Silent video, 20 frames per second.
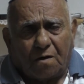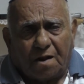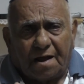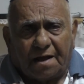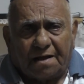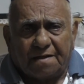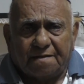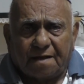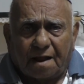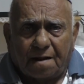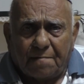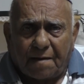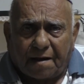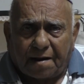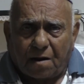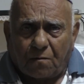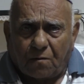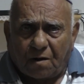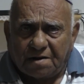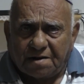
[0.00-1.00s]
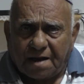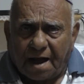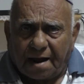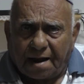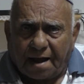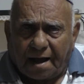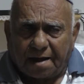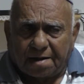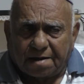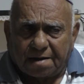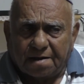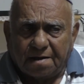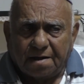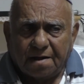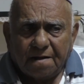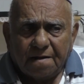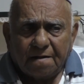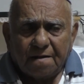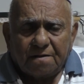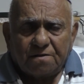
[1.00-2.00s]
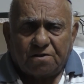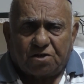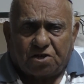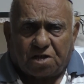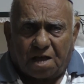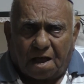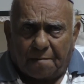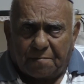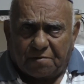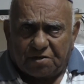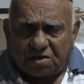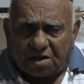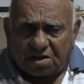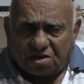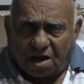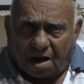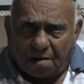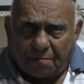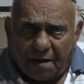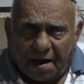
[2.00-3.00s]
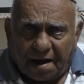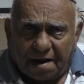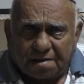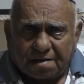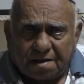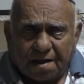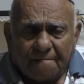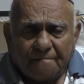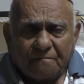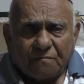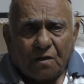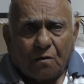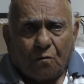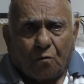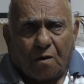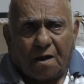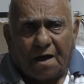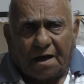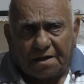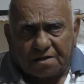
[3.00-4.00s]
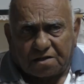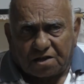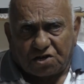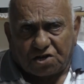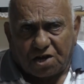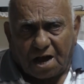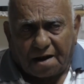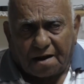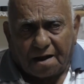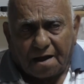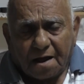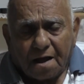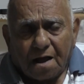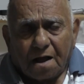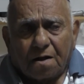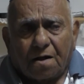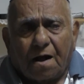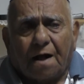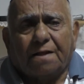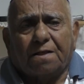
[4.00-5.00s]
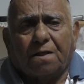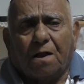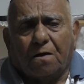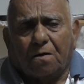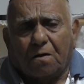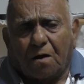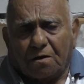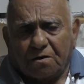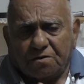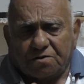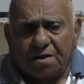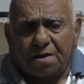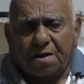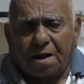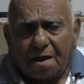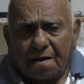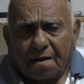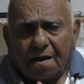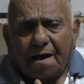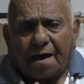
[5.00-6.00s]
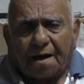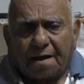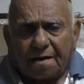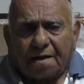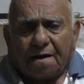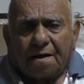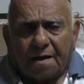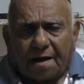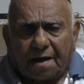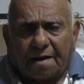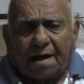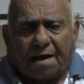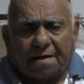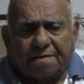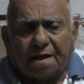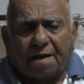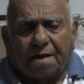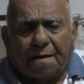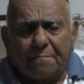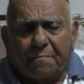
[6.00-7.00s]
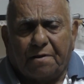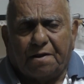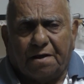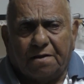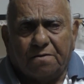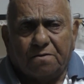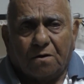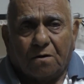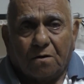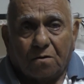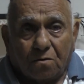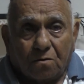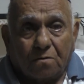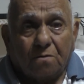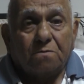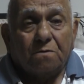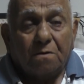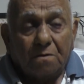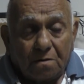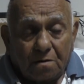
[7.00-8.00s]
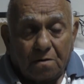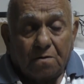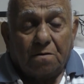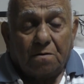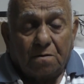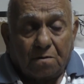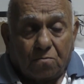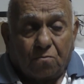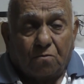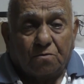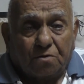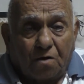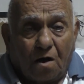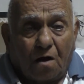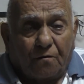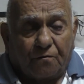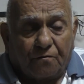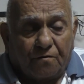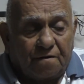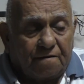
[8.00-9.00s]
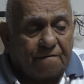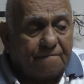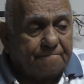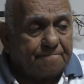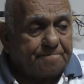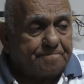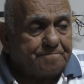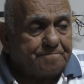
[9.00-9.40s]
روح لعند المراه وجه الحكي اشتي بزدش البيت ولا حتى شانه قالت لا لا سير انا عدا جنبر عنده قلت يوهي